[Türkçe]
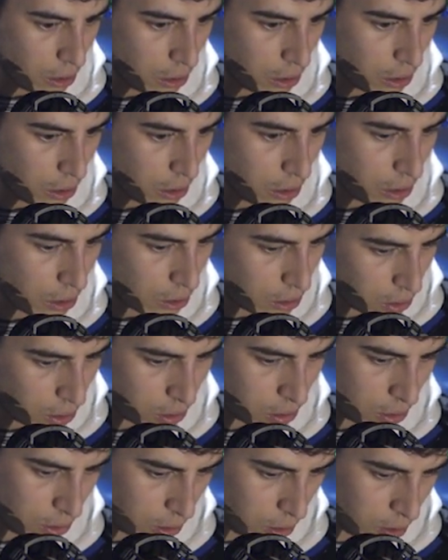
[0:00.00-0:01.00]
Hem de
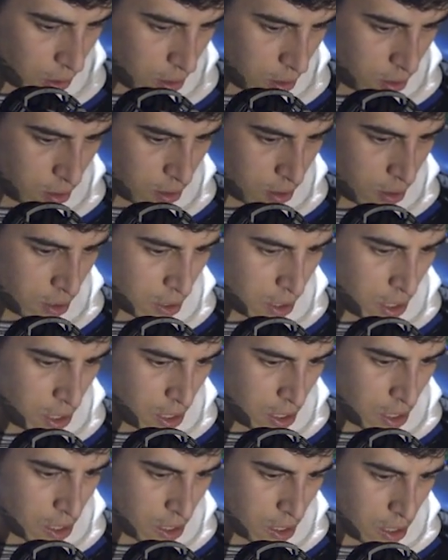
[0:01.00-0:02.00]
yalnızmış. Mükemmel
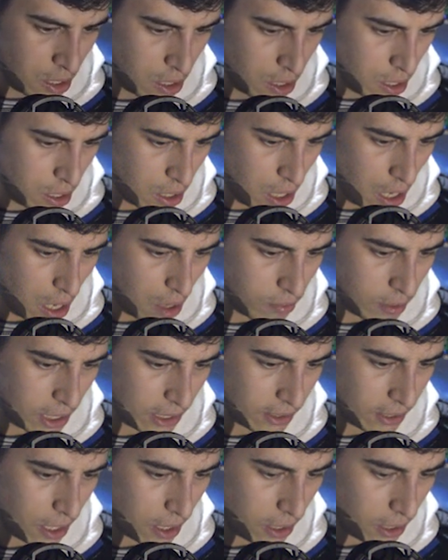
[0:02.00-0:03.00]
fırsat.
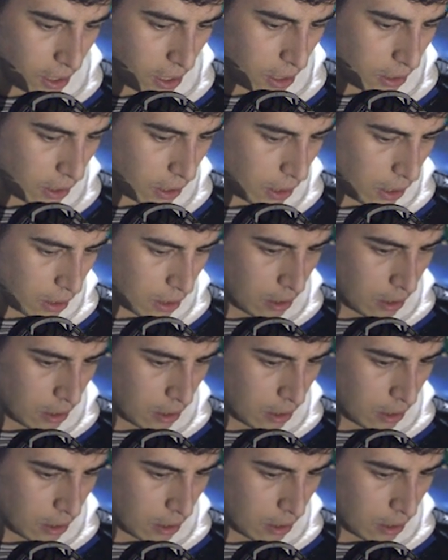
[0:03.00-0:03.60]
Avradın yanına geldi.